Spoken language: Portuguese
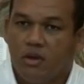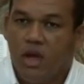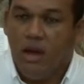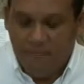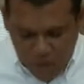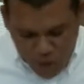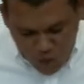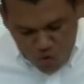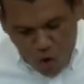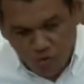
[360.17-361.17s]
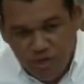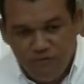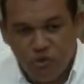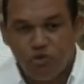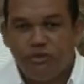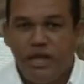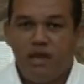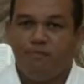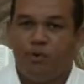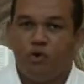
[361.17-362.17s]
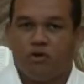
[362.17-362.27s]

Mas chegou um devido tempo